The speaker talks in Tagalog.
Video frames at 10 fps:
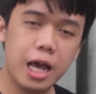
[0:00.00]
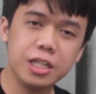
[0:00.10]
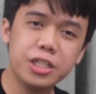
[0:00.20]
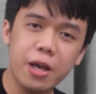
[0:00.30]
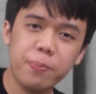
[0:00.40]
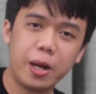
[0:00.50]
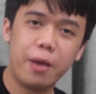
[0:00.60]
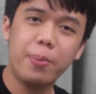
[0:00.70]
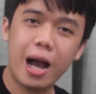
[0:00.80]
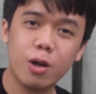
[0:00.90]
And
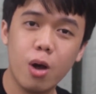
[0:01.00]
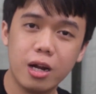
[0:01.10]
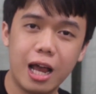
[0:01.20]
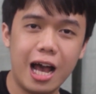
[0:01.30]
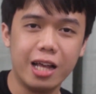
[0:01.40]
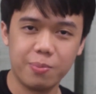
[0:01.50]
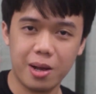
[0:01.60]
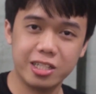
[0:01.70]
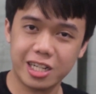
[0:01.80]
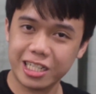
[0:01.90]
syempre, bago ang lahat,
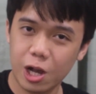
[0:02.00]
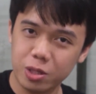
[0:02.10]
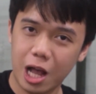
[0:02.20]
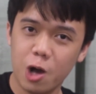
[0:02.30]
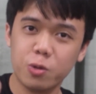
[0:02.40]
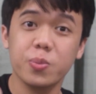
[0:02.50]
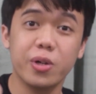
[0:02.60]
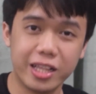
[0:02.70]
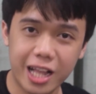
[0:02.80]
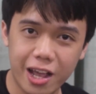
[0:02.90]
magsha-shoutout
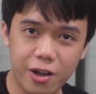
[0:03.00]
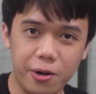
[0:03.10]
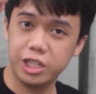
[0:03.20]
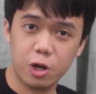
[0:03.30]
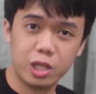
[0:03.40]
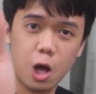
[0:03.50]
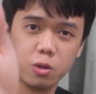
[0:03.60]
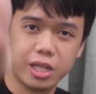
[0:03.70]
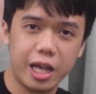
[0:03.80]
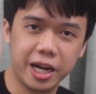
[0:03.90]
muna tayo.
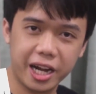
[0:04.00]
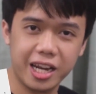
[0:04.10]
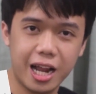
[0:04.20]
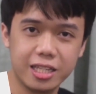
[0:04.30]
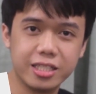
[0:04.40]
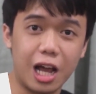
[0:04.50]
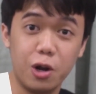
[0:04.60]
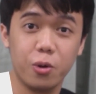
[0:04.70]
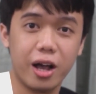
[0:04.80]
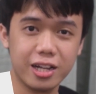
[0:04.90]
Shoutout kay Reynald
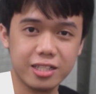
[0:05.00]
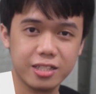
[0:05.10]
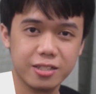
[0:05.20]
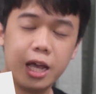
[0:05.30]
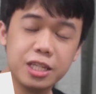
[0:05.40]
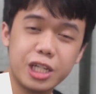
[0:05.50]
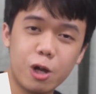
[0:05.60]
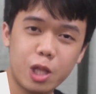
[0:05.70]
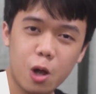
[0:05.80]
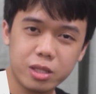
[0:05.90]
Calugas, and
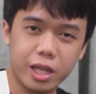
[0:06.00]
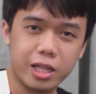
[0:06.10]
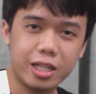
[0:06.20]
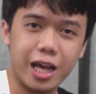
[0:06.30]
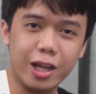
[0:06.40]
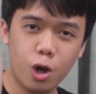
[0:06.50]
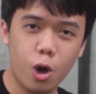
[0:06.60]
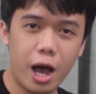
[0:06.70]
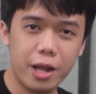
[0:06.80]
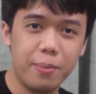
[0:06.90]
shoutout din kay
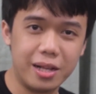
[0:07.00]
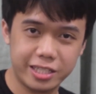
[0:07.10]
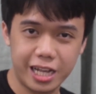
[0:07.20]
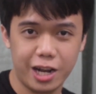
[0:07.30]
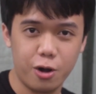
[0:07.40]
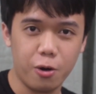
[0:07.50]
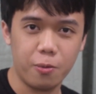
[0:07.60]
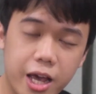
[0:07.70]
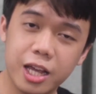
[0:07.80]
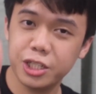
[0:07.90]
Rohan
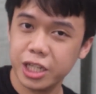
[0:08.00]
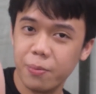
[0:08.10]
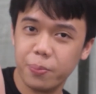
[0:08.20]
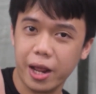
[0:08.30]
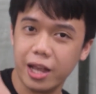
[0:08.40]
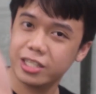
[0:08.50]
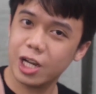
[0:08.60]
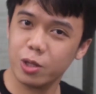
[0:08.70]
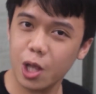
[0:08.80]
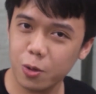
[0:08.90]
Manzano. And syempre,
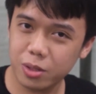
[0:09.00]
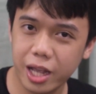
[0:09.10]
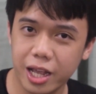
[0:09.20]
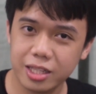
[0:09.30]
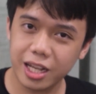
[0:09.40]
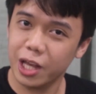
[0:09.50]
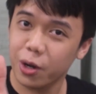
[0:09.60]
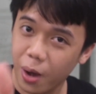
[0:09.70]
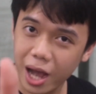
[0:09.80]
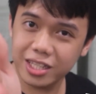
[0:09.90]
shoutout din kay
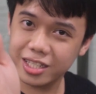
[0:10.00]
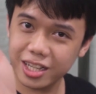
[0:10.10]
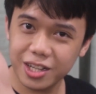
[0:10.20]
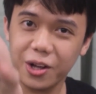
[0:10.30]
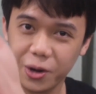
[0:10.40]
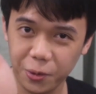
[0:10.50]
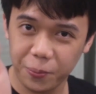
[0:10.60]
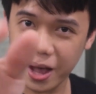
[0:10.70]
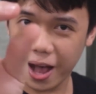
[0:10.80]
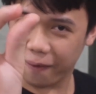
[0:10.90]
Ruanji
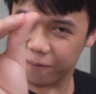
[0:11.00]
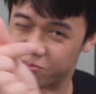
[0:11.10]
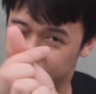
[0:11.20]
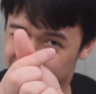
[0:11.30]
Rubang.